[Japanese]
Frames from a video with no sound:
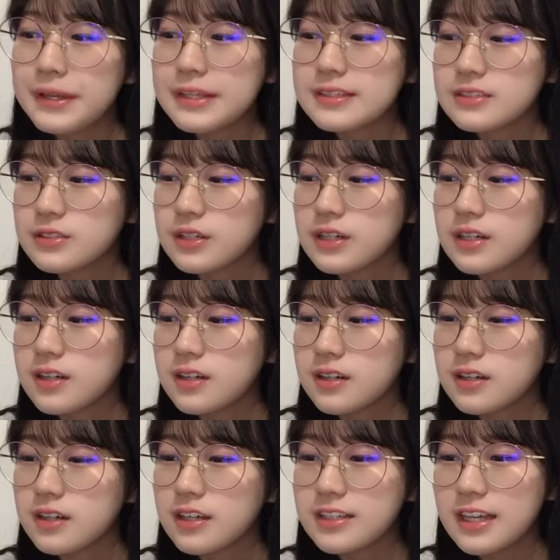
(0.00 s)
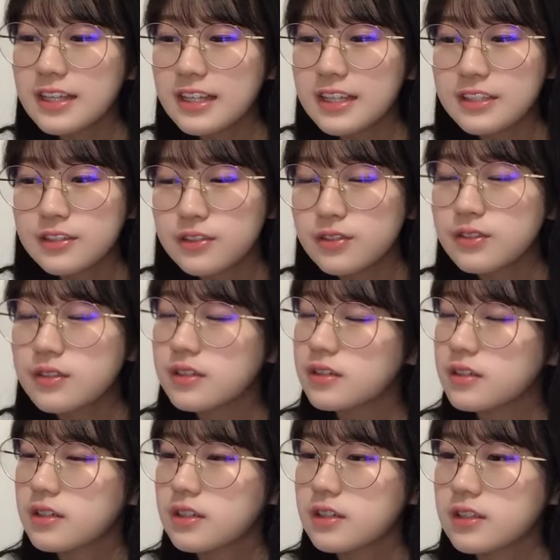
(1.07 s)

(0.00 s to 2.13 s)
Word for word: ラビリンスとかが関係ないっていうか